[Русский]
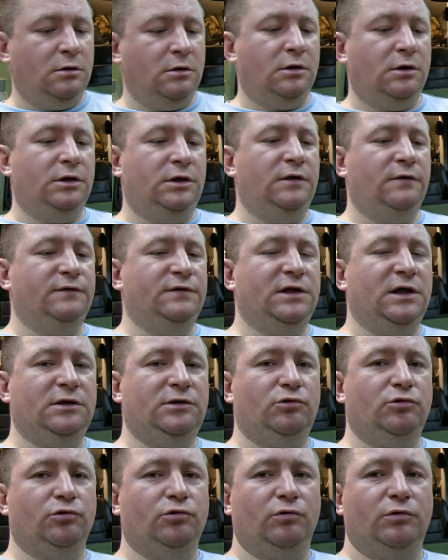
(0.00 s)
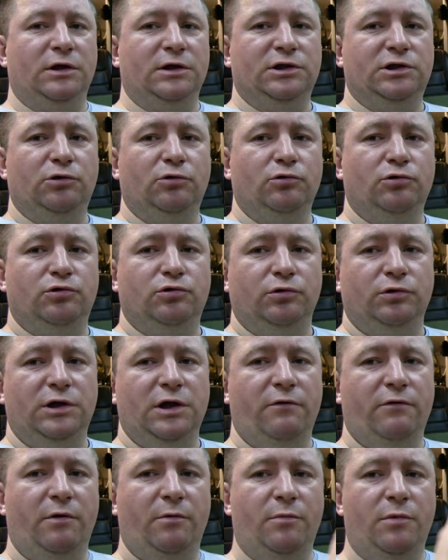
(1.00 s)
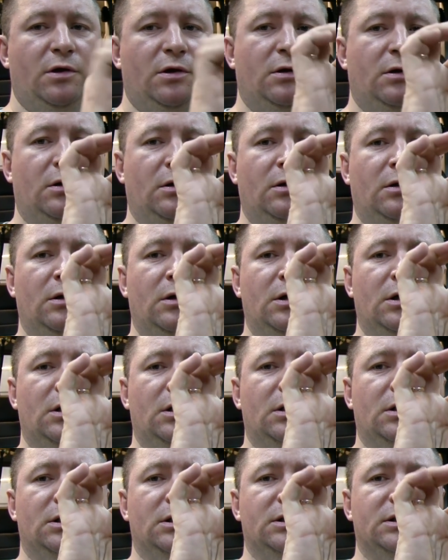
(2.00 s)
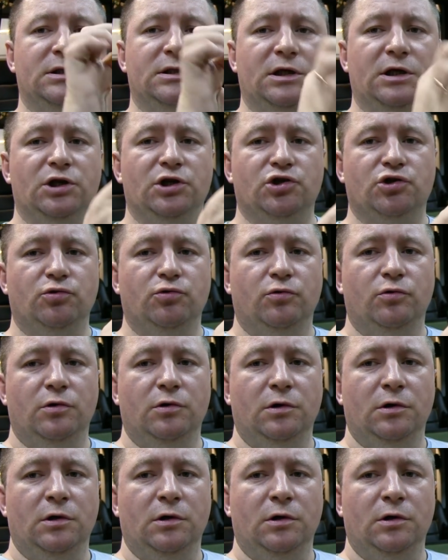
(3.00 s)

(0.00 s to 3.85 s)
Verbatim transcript: Где взять всю эту конструкцию, я вам скажу.